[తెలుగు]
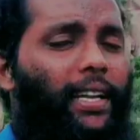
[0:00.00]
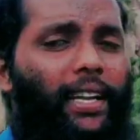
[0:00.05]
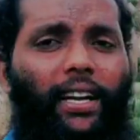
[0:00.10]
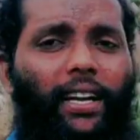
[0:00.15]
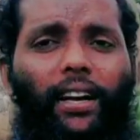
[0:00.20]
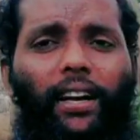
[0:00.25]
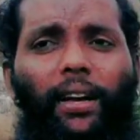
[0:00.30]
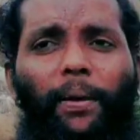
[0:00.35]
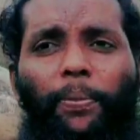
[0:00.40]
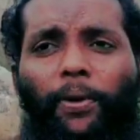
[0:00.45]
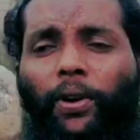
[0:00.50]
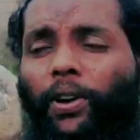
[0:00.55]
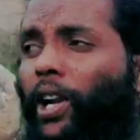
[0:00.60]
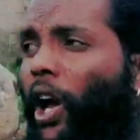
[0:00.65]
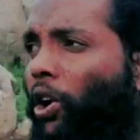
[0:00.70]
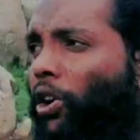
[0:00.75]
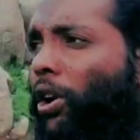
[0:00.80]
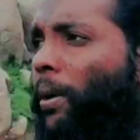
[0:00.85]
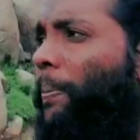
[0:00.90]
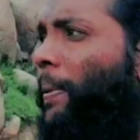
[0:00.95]
ఇంకా ఇప్పుడు
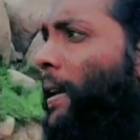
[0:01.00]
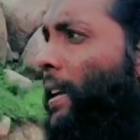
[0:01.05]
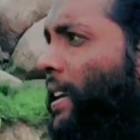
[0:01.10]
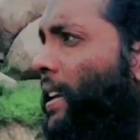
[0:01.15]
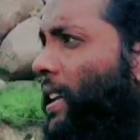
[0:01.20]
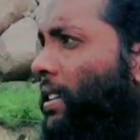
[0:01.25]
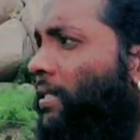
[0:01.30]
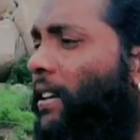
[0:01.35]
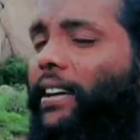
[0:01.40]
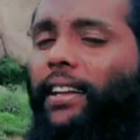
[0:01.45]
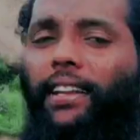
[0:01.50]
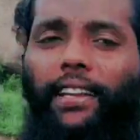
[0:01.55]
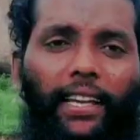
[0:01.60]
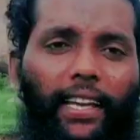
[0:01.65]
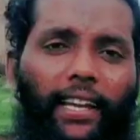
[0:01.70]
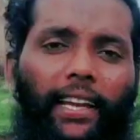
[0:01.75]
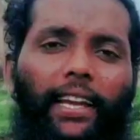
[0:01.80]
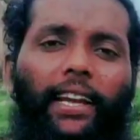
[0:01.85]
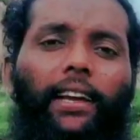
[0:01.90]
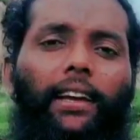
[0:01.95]
డెవలప్ అయినటువంటి
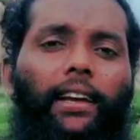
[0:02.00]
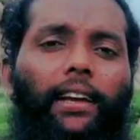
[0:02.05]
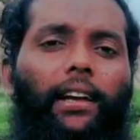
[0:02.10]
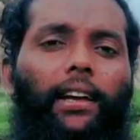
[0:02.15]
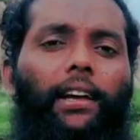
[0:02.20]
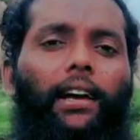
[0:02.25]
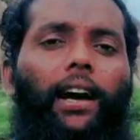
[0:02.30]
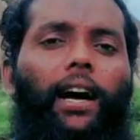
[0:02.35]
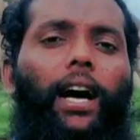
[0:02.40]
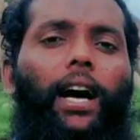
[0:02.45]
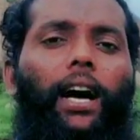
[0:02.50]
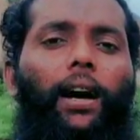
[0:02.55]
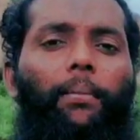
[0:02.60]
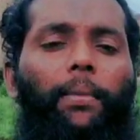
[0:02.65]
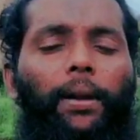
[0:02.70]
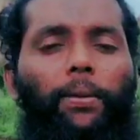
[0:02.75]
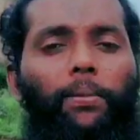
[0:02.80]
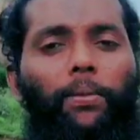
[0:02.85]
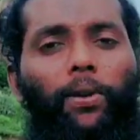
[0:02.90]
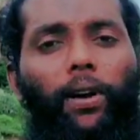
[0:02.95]
ఏరియా
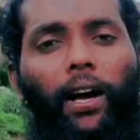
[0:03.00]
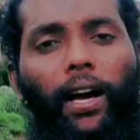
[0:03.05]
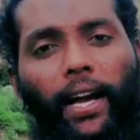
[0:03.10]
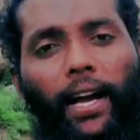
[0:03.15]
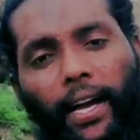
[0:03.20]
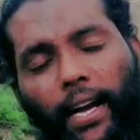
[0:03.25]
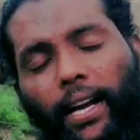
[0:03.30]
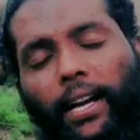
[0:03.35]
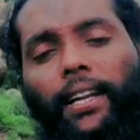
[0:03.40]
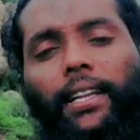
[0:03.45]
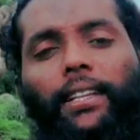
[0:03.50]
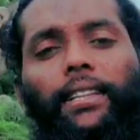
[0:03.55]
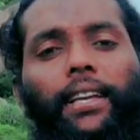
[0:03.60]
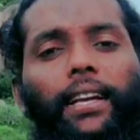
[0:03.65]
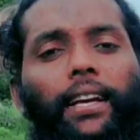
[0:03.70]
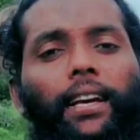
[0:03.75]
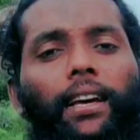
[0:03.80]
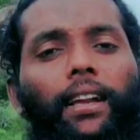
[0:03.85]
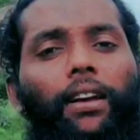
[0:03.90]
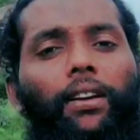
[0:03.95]
మనము అక్కడే
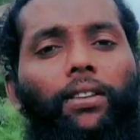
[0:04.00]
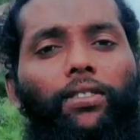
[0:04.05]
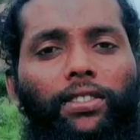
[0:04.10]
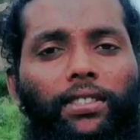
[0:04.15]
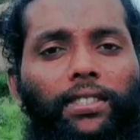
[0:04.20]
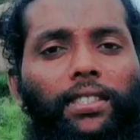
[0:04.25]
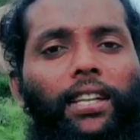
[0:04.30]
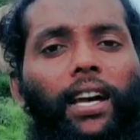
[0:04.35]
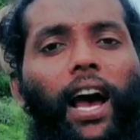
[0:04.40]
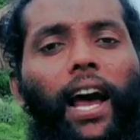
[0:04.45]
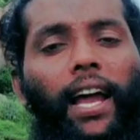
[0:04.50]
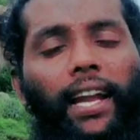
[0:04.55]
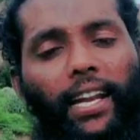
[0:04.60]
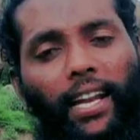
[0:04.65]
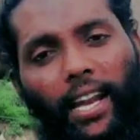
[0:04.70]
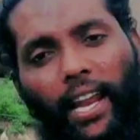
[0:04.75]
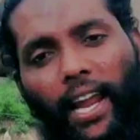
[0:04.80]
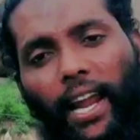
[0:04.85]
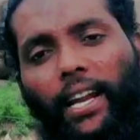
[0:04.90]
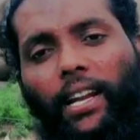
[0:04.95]
దగ్గర వచ్చి ఆయన
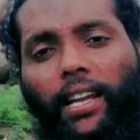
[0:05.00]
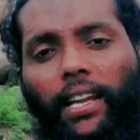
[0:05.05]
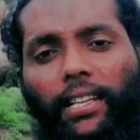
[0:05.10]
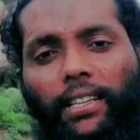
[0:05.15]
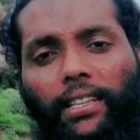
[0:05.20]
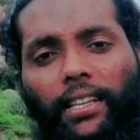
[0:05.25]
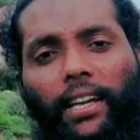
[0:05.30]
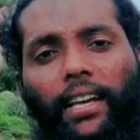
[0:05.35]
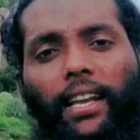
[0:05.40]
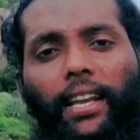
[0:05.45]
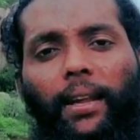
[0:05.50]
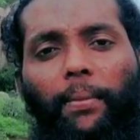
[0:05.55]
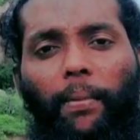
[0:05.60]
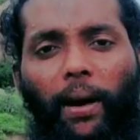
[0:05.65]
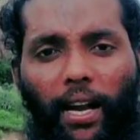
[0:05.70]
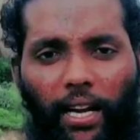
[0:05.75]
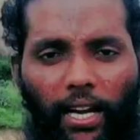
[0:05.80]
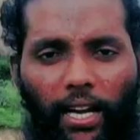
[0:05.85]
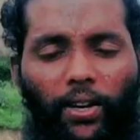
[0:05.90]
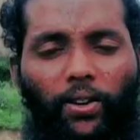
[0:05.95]
ల్యాండ్ ఆయన దగ్గరే
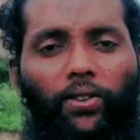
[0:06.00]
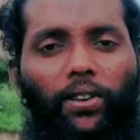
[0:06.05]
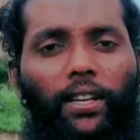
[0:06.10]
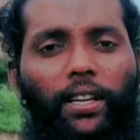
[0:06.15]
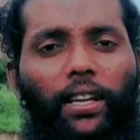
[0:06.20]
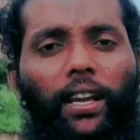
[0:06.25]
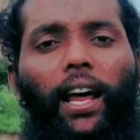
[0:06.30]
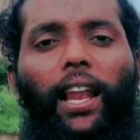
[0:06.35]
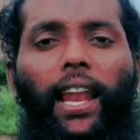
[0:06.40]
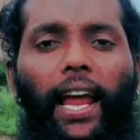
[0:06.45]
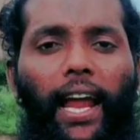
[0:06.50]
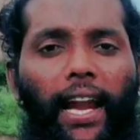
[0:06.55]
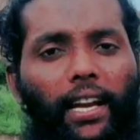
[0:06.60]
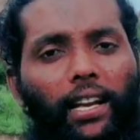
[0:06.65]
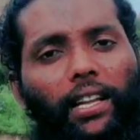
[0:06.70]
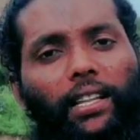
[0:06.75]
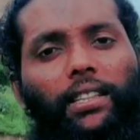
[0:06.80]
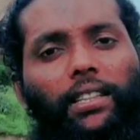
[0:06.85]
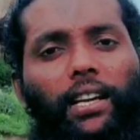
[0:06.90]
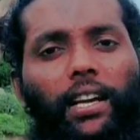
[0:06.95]
మాట్లాడుకొని ఆ
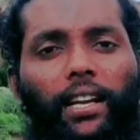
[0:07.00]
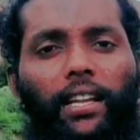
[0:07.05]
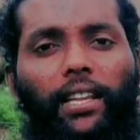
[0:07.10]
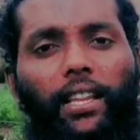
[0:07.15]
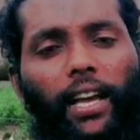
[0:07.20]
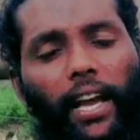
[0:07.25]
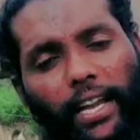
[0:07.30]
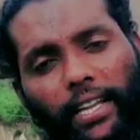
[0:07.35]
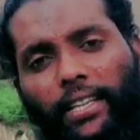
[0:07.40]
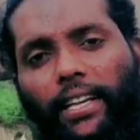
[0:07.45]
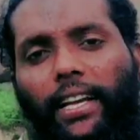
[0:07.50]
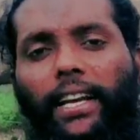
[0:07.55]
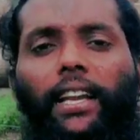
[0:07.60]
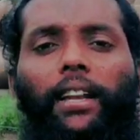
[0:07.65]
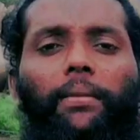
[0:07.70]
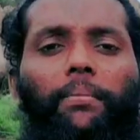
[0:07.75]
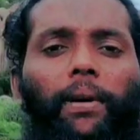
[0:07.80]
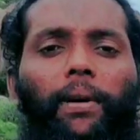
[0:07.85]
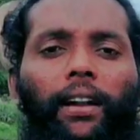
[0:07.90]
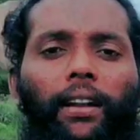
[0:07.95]
ల్యాండ్ ఎంత అనేది ఆయన
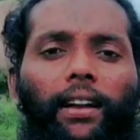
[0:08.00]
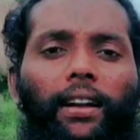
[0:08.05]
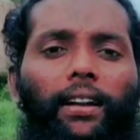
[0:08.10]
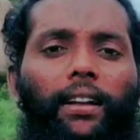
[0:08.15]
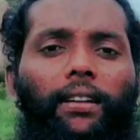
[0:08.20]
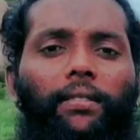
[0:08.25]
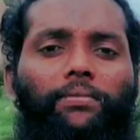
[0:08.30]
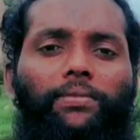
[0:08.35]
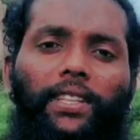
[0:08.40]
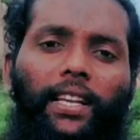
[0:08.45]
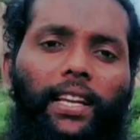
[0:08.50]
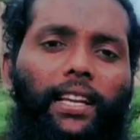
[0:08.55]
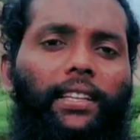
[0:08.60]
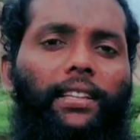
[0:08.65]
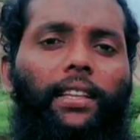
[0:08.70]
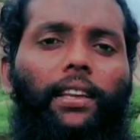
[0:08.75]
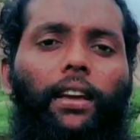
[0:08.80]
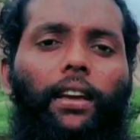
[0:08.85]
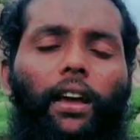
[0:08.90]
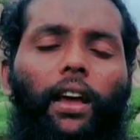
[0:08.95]
దగ్గరే మాట్లాడడం
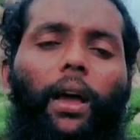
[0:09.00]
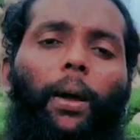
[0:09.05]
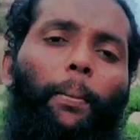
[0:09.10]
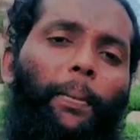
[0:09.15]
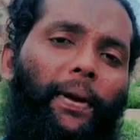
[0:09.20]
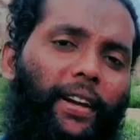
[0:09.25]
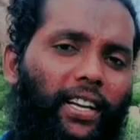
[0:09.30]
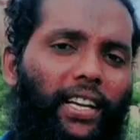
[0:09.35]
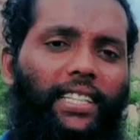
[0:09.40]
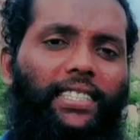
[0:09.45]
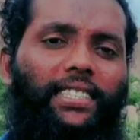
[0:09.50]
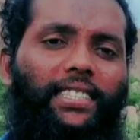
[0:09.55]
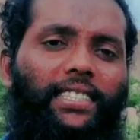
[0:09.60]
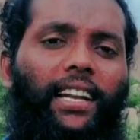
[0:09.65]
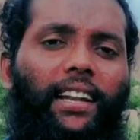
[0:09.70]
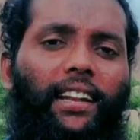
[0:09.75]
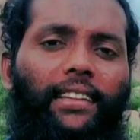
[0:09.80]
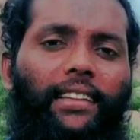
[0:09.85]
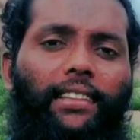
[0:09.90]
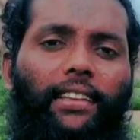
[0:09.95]
జరిగింది మీకు
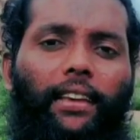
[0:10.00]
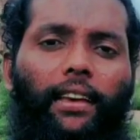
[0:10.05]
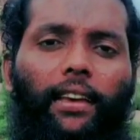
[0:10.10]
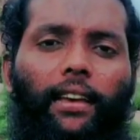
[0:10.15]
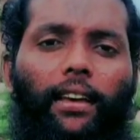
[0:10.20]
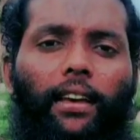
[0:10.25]
నచ్చినట్లయితే